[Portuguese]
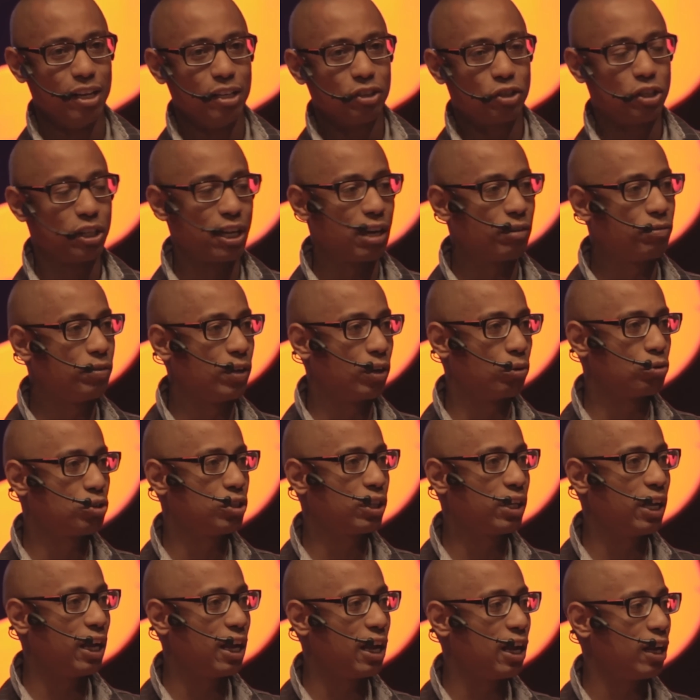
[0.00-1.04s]
Tinha avião
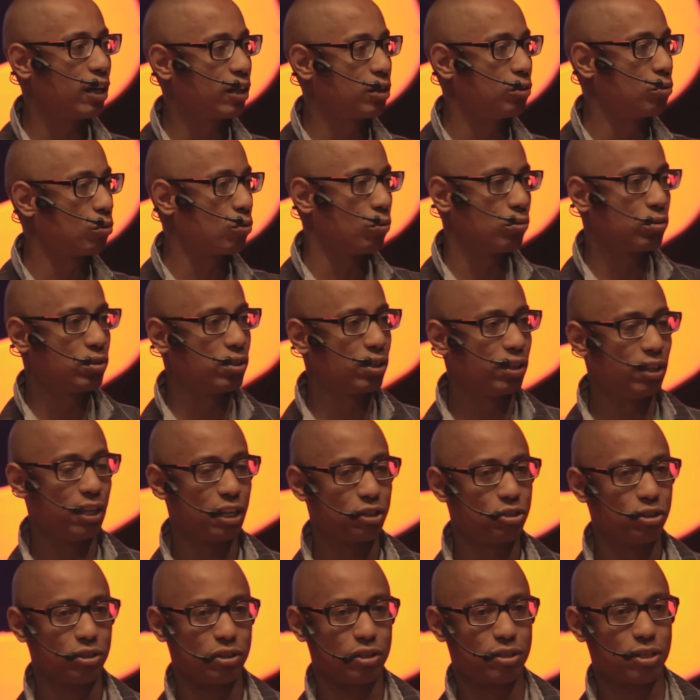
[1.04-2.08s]
de guerra que não conseguia
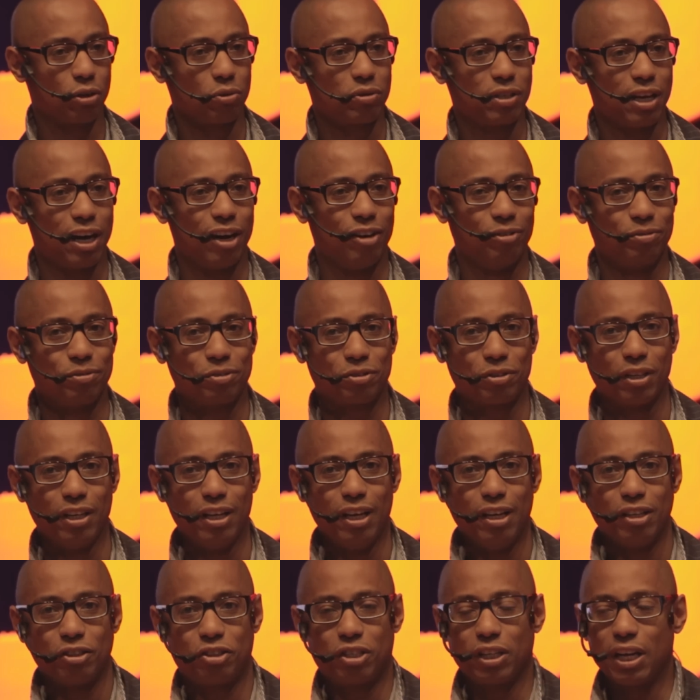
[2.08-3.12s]
atingir seus alvos,
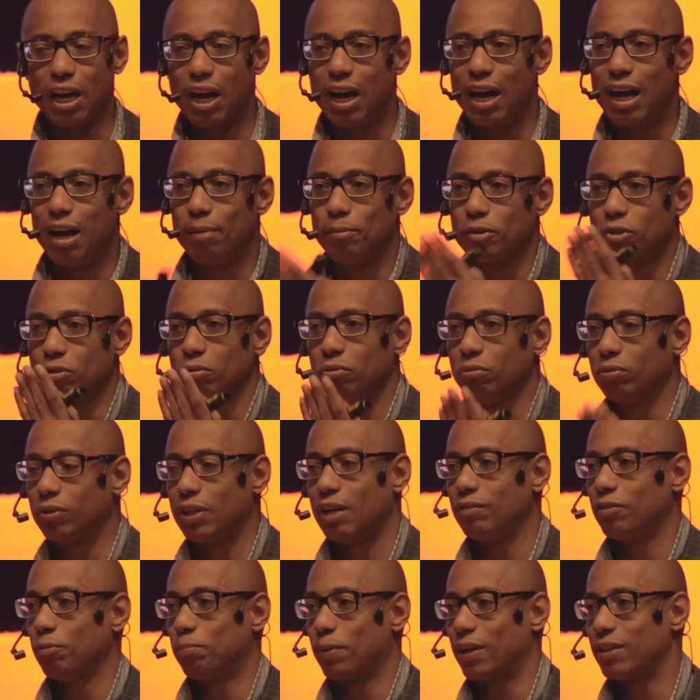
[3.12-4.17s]
tinha armas que não
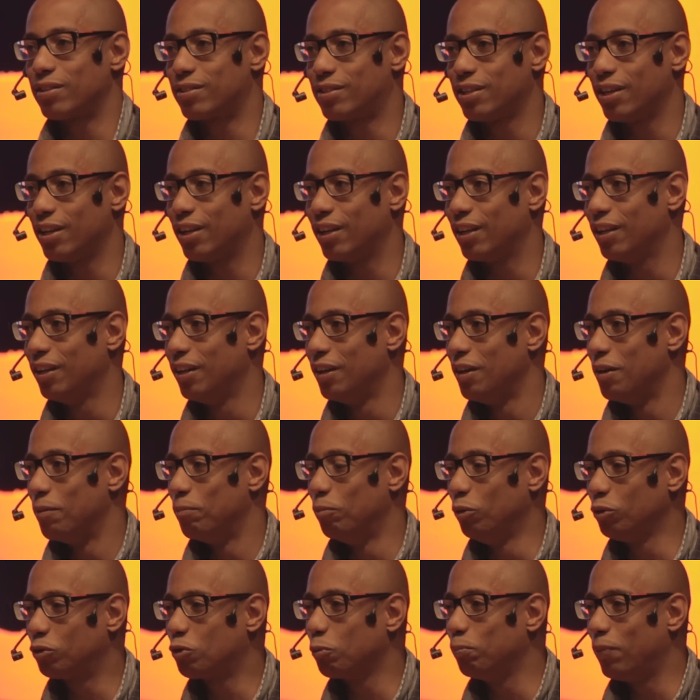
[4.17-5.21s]
davam para ser
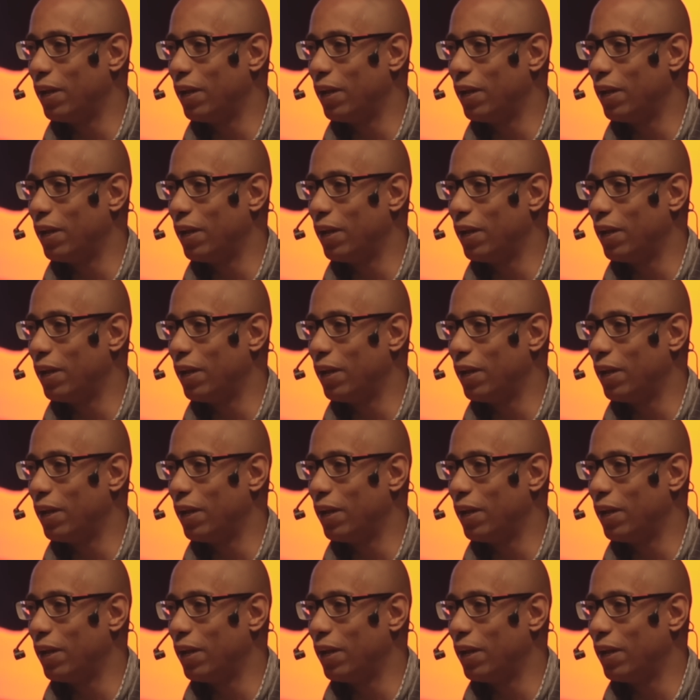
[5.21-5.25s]
muito